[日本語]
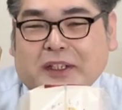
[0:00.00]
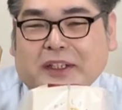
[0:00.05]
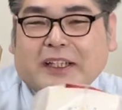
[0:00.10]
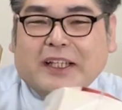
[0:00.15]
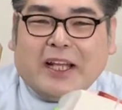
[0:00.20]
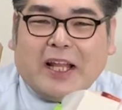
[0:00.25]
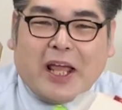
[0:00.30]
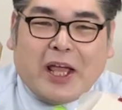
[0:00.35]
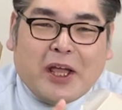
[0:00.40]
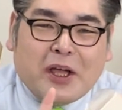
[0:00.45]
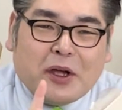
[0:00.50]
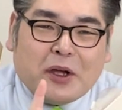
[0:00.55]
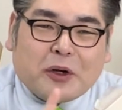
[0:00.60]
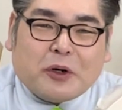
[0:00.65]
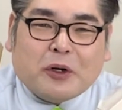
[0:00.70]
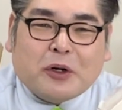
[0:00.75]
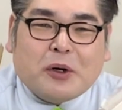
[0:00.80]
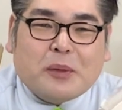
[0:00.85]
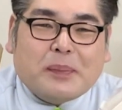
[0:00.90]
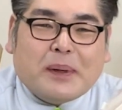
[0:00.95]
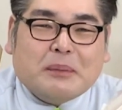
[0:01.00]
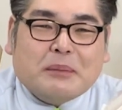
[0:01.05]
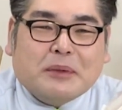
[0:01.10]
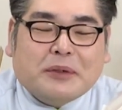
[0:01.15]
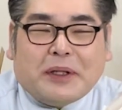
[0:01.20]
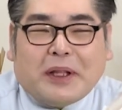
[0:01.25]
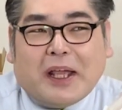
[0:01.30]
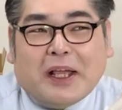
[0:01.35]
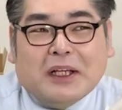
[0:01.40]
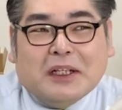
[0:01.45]
でね、このパン
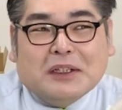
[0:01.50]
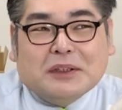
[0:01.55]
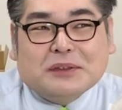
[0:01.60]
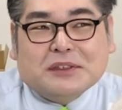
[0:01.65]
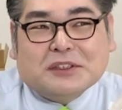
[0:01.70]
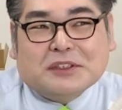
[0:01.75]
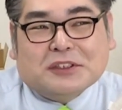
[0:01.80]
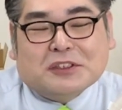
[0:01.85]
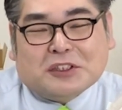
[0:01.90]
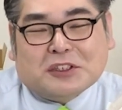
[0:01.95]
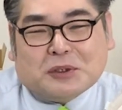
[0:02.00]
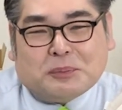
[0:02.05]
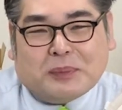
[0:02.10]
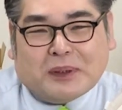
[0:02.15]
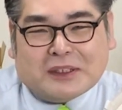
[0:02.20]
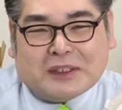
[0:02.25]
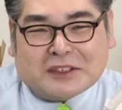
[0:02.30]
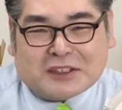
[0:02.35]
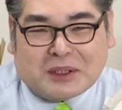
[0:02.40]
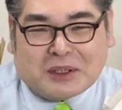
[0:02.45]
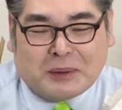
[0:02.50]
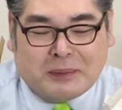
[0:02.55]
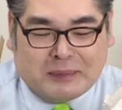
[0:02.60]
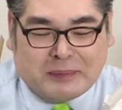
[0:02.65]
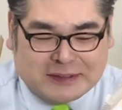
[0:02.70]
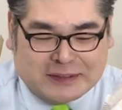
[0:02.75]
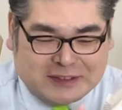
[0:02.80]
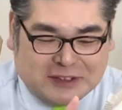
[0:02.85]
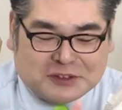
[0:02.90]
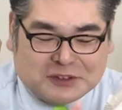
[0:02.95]
もね、普通の食パンに比べ
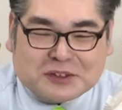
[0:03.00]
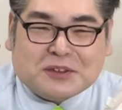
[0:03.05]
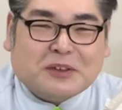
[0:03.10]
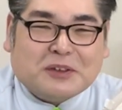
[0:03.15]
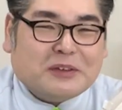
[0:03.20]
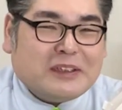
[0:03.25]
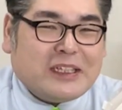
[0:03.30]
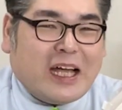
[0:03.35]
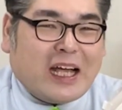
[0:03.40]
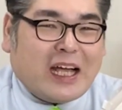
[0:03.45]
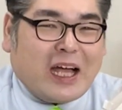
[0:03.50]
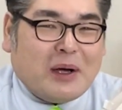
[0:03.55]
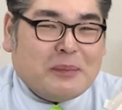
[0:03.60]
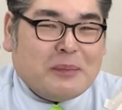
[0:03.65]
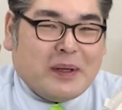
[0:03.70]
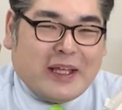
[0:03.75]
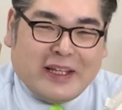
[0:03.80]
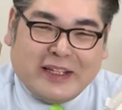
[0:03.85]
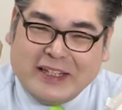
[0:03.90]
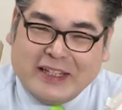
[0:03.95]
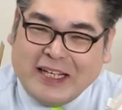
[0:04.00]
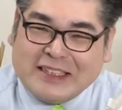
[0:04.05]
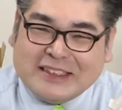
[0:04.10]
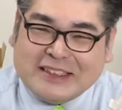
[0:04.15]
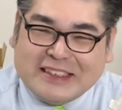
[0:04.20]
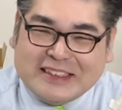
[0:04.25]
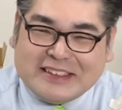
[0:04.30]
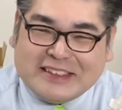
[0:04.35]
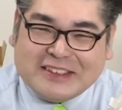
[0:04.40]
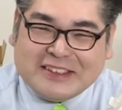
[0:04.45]
ましてちょっと高めなん
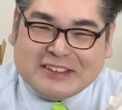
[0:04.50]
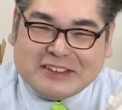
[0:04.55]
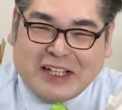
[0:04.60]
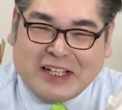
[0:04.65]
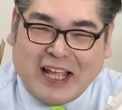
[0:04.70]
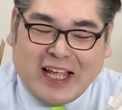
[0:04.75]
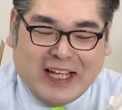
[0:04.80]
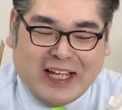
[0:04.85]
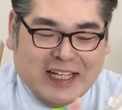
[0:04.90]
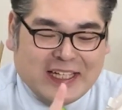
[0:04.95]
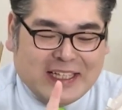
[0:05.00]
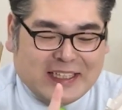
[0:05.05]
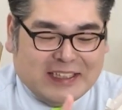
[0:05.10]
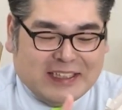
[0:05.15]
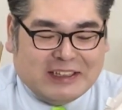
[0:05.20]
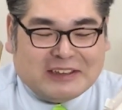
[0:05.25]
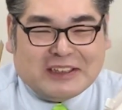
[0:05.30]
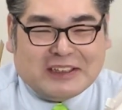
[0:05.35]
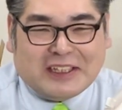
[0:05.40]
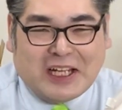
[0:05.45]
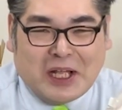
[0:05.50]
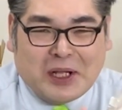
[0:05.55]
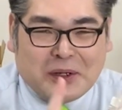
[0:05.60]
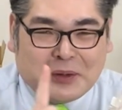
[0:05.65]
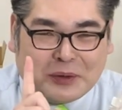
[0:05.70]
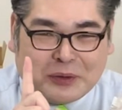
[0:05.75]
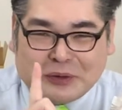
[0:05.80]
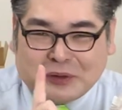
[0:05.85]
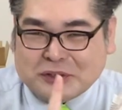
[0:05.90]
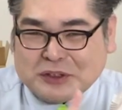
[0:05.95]
ですよね。なんでね、
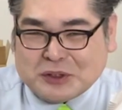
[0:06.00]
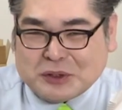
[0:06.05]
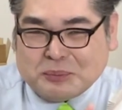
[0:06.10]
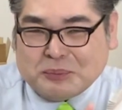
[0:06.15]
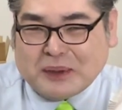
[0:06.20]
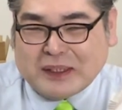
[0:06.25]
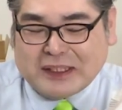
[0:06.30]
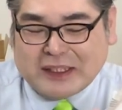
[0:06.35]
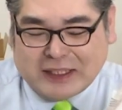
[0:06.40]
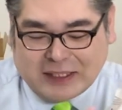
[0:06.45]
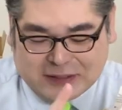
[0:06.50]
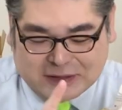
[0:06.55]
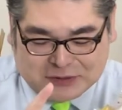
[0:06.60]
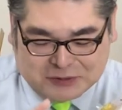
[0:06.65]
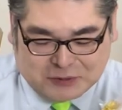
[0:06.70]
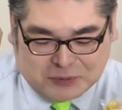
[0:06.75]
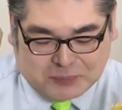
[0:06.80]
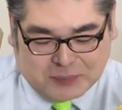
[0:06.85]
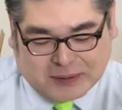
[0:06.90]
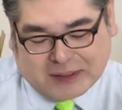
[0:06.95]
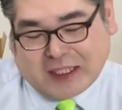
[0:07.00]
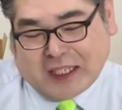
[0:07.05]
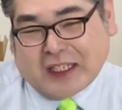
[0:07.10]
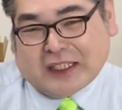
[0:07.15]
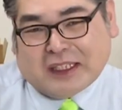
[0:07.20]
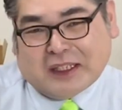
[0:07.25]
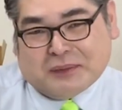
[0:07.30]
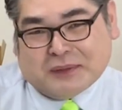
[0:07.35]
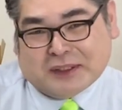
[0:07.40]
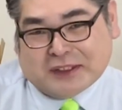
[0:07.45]
この食パンでね、ちょっと
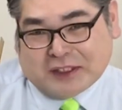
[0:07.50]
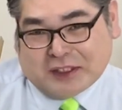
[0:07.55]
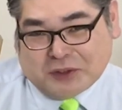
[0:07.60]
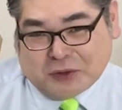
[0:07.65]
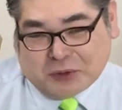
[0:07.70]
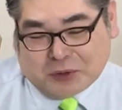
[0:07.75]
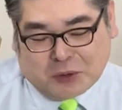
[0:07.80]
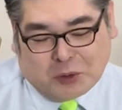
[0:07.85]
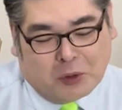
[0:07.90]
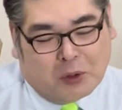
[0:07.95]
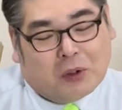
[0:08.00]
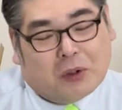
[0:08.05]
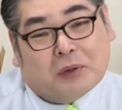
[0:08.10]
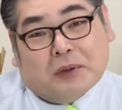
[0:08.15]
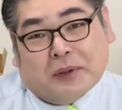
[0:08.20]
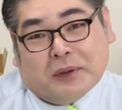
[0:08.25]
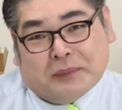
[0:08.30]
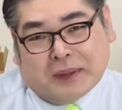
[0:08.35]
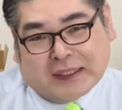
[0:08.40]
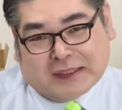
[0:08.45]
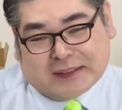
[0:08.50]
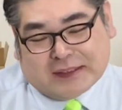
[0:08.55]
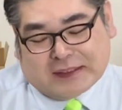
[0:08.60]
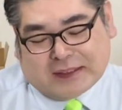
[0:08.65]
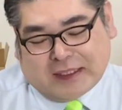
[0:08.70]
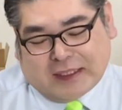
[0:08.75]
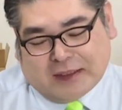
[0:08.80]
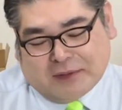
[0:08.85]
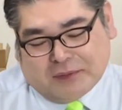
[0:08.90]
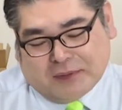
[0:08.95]
バター試していこうと思います。
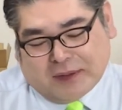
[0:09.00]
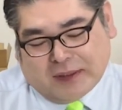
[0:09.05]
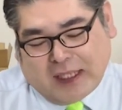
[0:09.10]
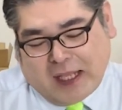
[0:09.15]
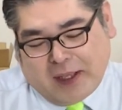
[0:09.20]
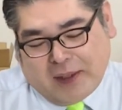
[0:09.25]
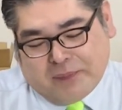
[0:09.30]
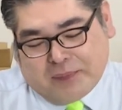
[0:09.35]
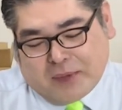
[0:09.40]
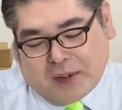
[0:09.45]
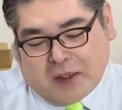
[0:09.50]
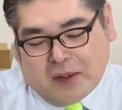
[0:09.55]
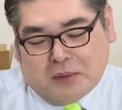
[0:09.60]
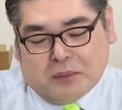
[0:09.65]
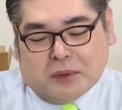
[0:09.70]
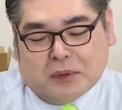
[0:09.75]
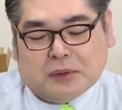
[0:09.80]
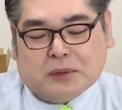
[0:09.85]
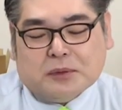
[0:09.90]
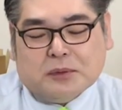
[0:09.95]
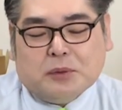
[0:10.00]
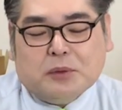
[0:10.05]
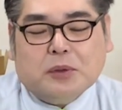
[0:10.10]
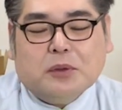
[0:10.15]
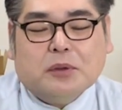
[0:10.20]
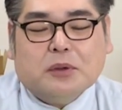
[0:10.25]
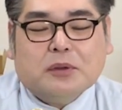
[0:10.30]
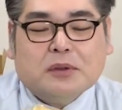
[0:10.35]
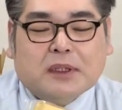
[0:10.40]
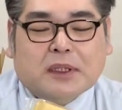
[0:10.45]
これもね、本
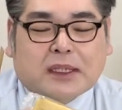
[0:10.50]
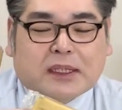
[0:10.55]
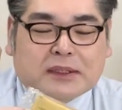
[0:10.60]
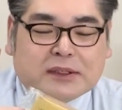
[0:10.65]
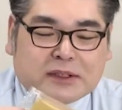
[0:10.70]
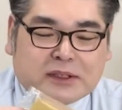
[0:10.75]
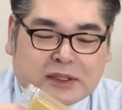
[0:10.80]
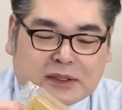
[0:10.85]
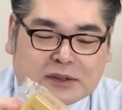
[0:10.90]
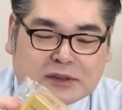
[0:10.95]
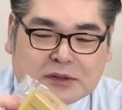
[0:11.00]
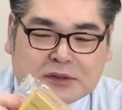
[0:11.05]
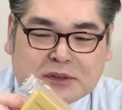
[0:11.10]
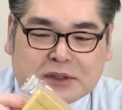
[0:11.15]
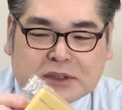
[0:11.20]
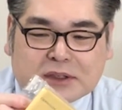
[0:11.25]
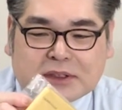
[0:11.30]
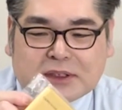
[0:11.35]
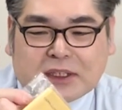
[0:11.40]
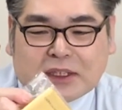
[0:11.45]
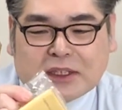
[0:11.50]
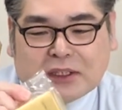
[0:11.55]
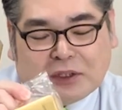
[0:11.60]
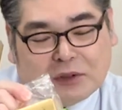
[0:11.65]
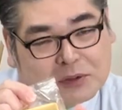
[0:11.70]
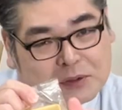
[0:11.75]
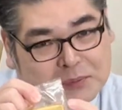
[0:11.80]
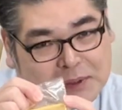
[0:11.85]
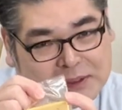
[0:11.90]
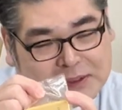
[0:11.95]
当こんな感じでシュリンクされて
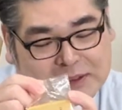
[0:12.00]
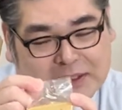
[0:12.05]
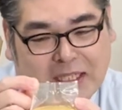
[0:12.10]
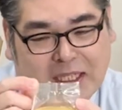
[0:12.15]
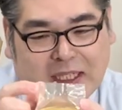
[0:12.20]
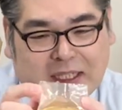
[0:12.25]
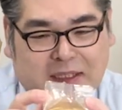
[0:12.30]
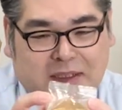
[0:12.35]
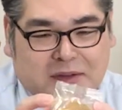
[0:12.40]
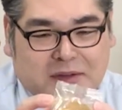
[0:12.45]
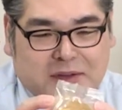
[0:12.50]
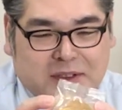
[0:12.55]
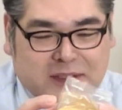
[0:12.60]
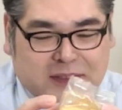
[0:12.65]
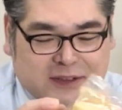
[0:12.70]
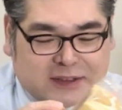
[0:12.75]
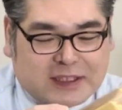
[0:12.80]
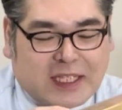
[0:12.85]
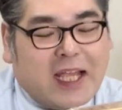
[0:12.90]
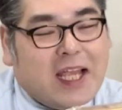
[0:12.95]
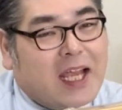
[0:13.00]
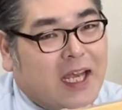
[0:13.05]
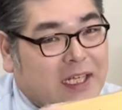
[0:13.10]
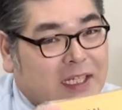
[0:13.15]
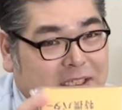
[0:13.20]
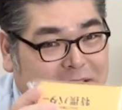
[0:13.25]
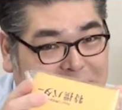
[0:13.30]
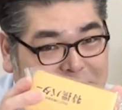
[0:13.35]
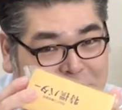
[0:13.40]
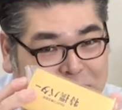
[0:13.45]
おりまして、とりあえずね、開
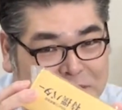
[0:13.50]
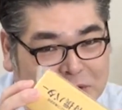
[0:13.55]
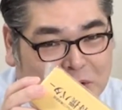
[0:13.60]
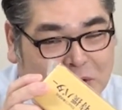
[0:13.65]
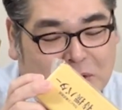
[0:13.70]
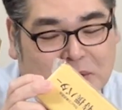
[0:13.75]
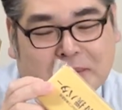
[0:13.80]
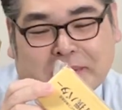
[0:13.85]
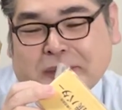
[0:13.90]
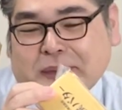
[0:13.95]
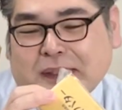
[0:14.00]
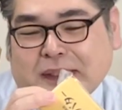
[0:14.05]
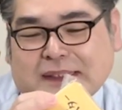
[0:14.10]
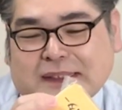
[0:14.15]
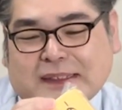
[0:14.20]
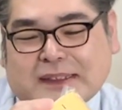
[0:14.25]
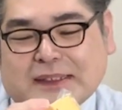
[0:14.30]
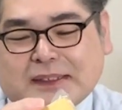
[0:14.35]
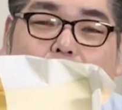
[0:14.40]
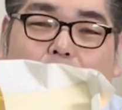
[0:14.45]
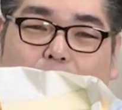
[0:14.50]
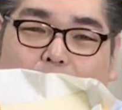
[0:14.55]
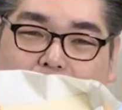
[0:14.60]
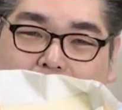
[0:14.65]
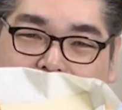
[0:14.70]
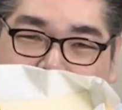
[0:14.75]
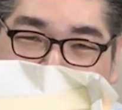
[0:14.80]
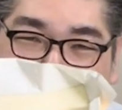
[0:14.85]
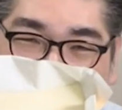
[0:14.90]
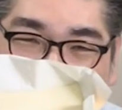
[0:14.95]
けていこうと思います。
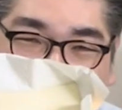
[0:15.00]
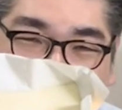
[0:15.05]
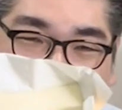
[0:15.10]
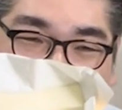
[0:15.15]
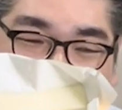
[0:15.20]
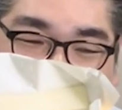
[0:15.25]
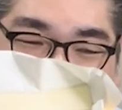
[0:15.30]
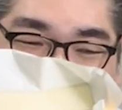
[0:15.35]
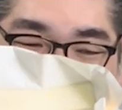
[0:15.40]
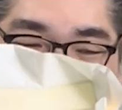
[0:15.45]
他のメーカーさん